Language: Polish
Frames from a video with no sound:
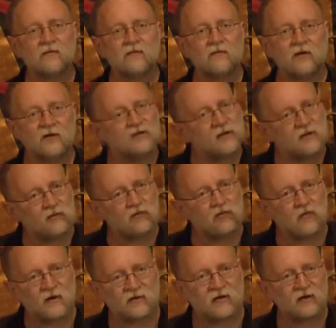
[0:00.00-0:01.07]
Właśnie to
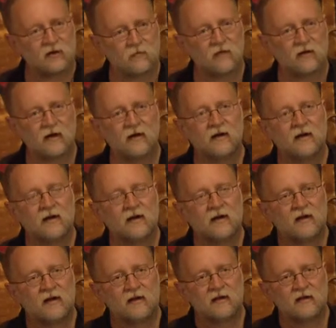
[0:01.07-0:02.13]
tłumaczenie Boja
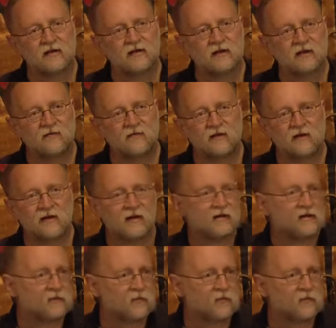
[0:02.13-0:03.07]
jest niezwykle jednak